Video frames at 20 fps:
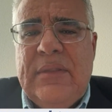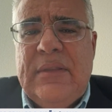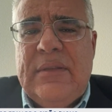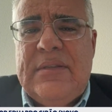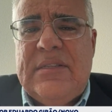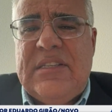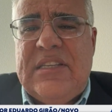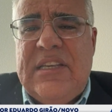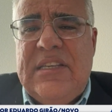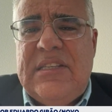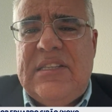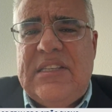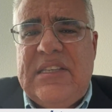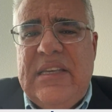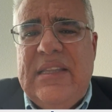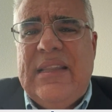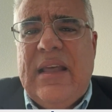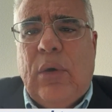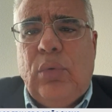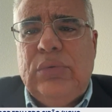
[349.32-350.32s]
sim,
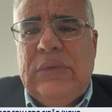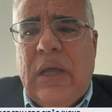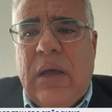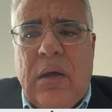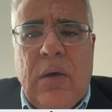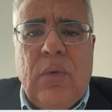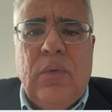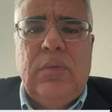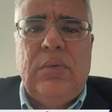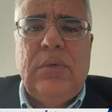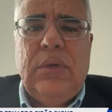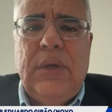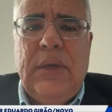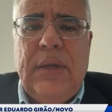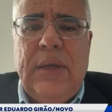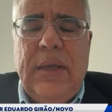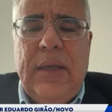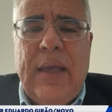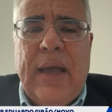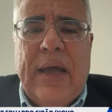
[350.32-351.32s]
sim, não, não,
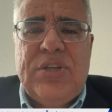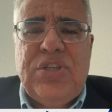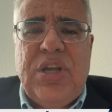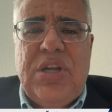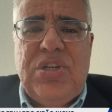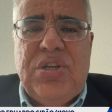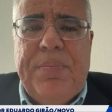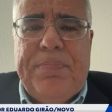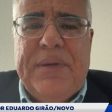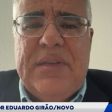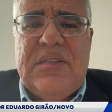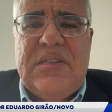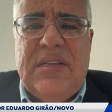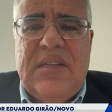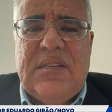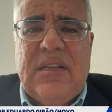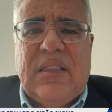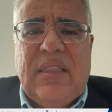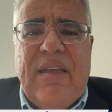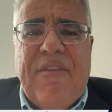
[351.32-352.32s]
a gente
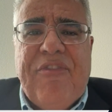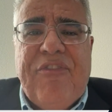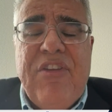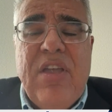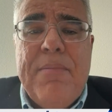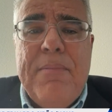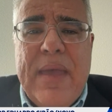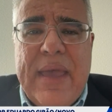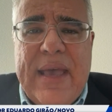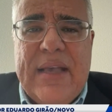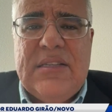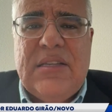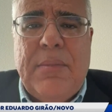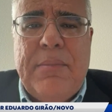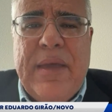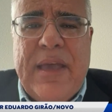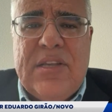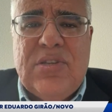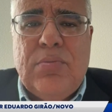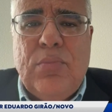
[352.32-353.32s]
precisa ter firmeza,
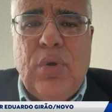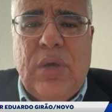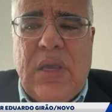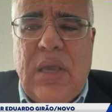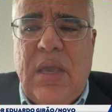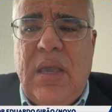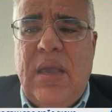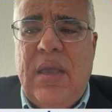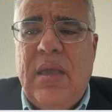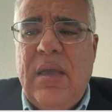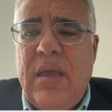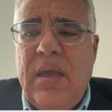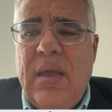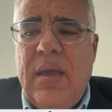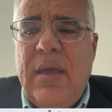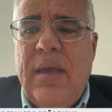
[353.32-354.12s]
mesmo que,